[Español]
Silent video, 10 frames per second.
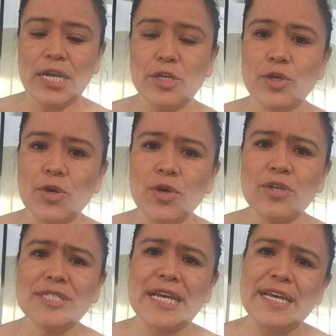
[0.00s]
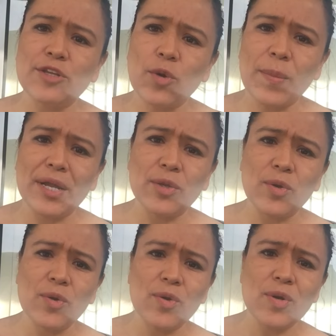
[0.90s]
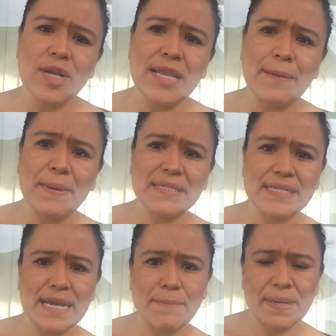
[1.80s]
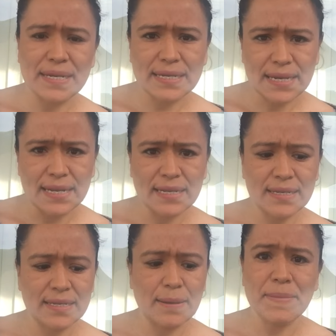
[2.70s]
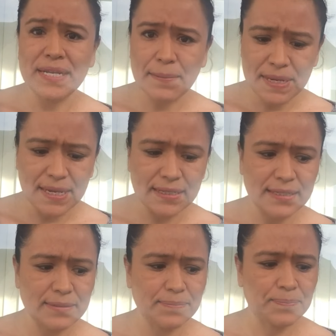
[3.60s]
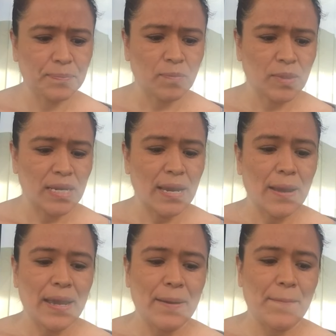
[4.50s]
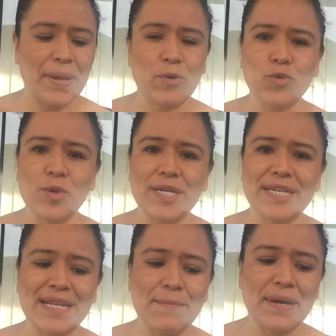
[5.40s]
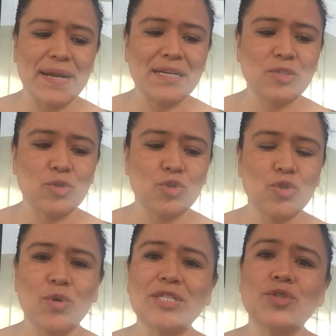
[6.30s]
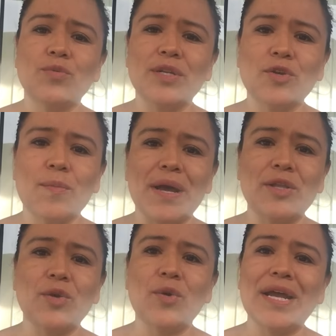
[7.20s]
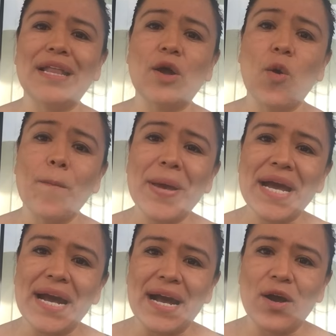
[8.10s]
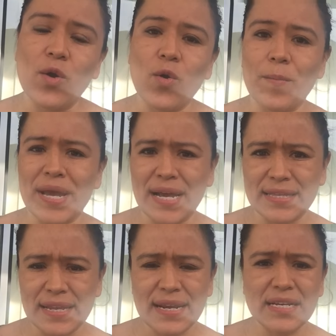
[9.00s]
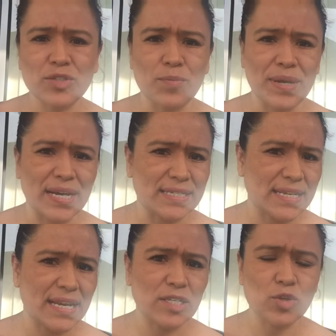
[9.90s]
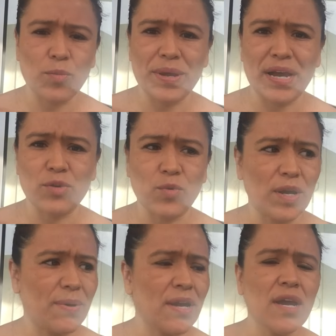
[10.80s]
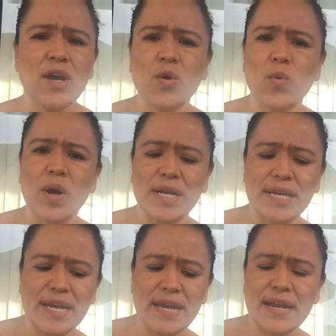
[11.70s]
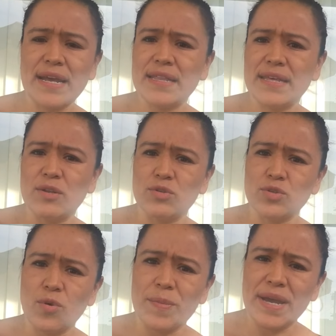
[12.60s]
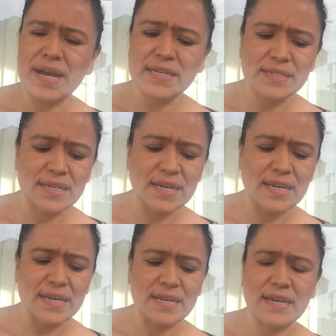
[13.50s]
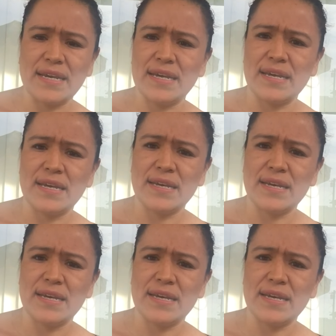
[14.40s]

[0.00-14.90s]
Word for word: yo seguí tomando la pastilla prenatal, las vitaminas, pero durante el embarazo yo estuve tomando el omega, omega 3, omega 6, omega 9, cualquiera de los omegas que, que,